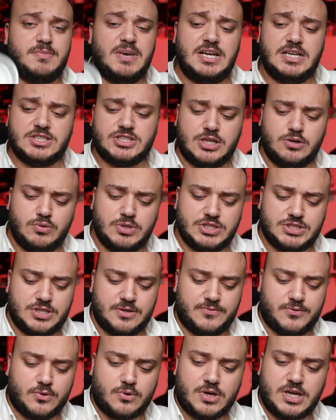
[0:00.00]
نبلش اول
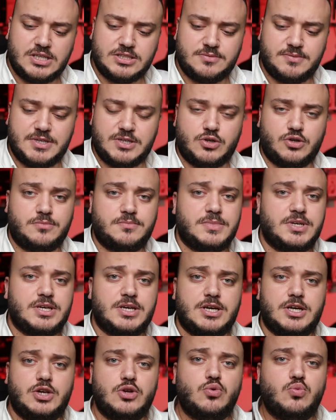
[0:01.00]
شيء الفروقات بينهم
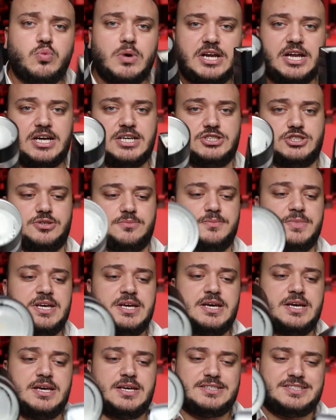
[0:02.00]
اللي هو الحجم
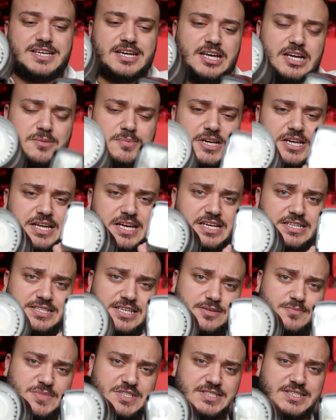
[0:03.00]
تقريبا الاي
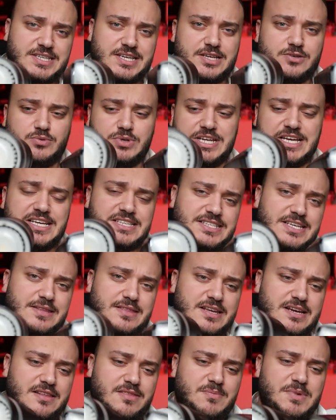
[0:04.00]
دي 200 والاي دي
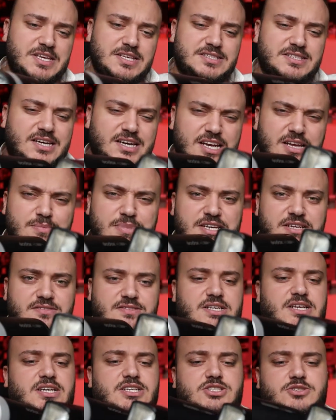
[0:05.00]
300 تقريبا
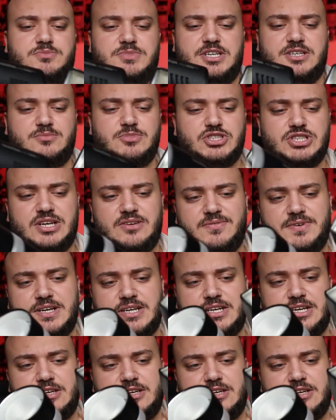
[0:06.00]
نفس الحجم يعني مش هالفرق